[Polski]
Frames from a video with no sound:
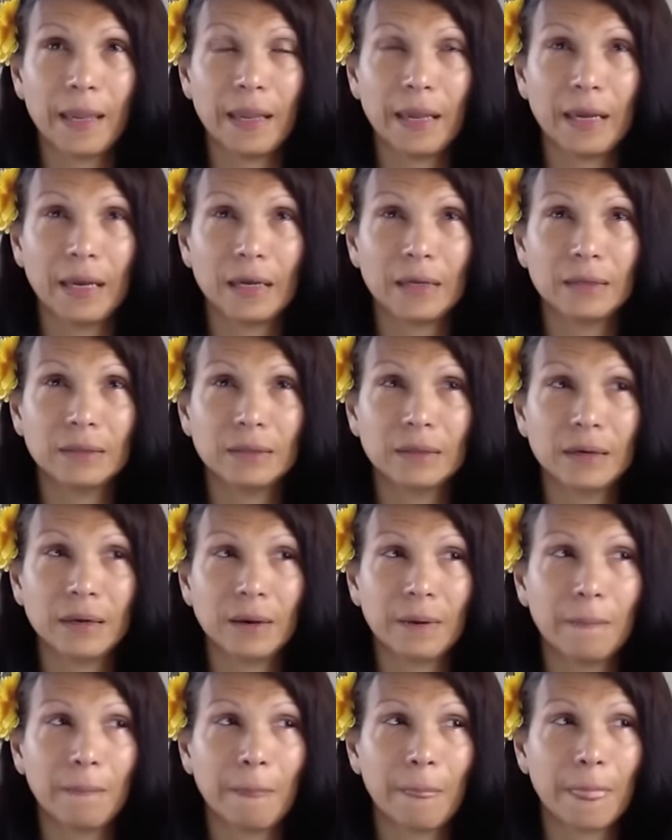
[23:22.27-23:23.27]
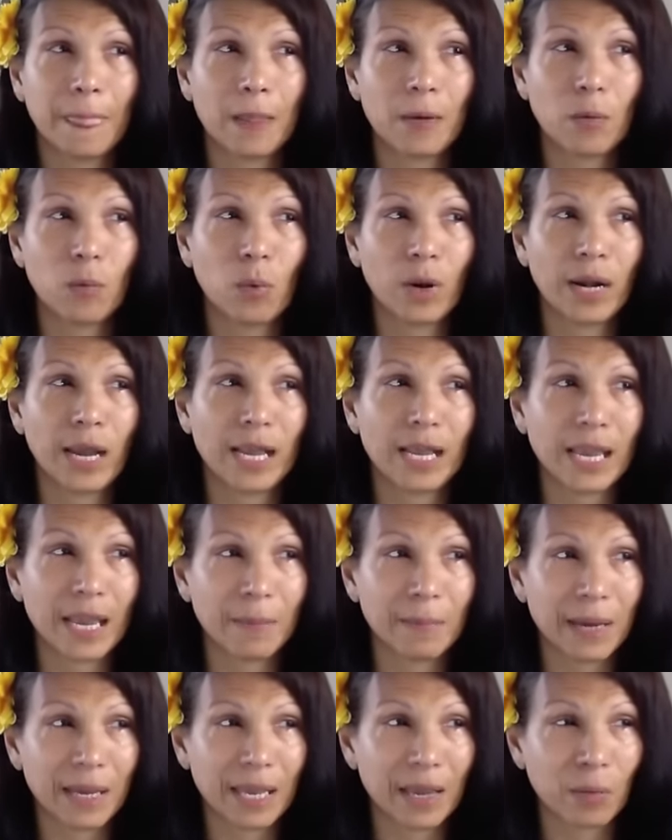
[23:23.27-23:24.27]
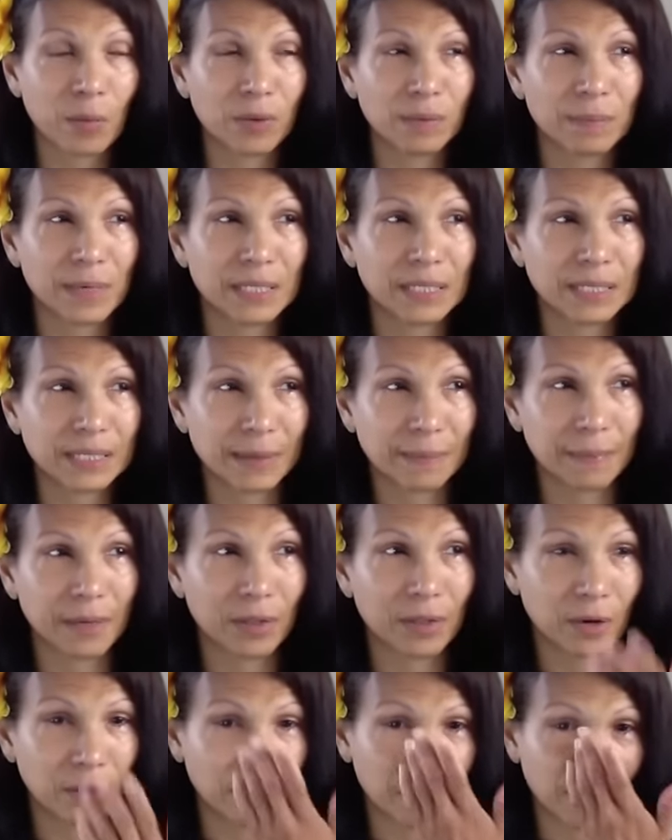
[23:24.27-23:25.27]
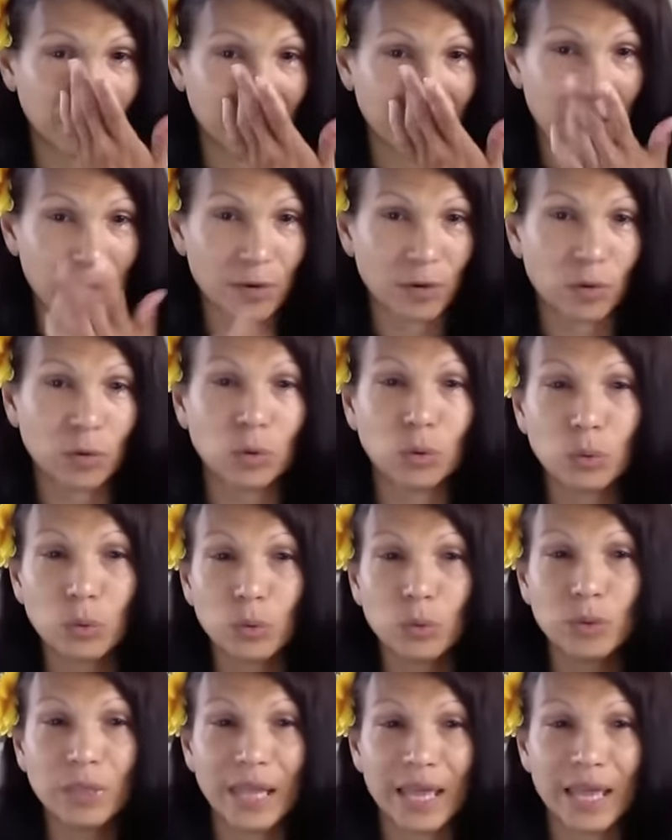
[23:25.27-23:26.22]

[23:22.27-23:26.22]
Przyjechałam z moją macochą i ojcem, który mnie opuścił,